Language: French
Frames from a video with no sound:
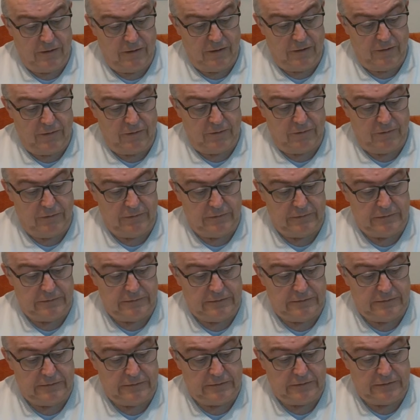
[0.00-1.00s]

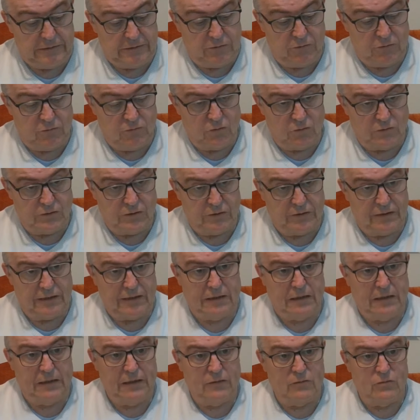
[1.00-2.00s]
Euh, c'est une course
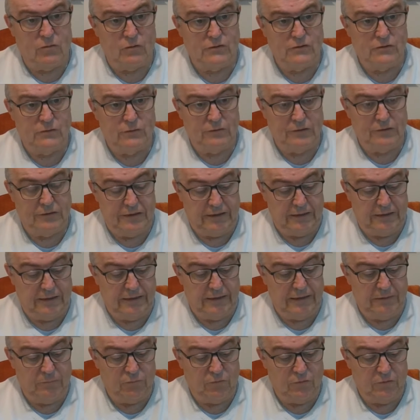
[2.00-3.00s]
d'athlète, course
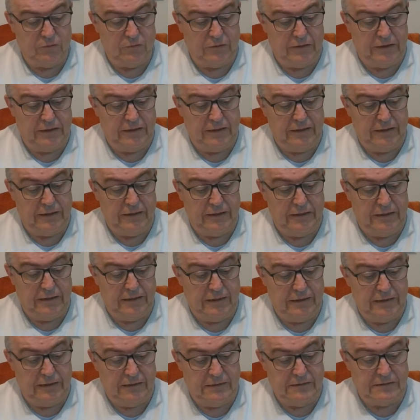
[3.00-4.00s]
D pour
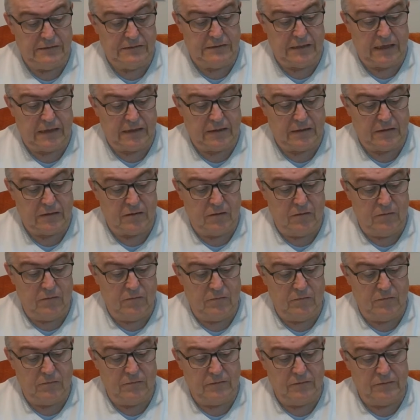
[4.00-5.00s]
les 5
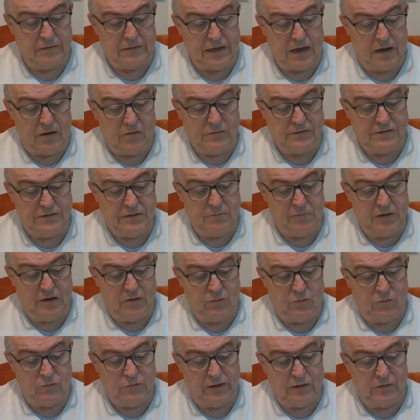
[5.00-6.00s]
ans. 46 000
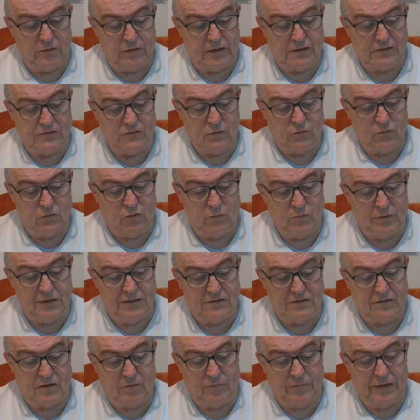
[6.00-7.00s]
euros d'allocation,
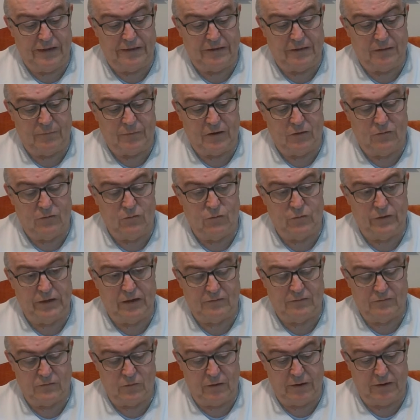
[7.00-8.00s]
2100 mètres à
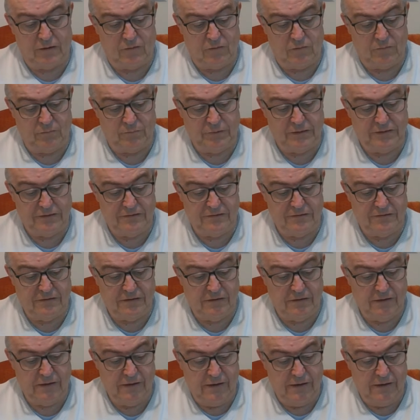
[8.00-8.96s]
parcourir sur la grande piste,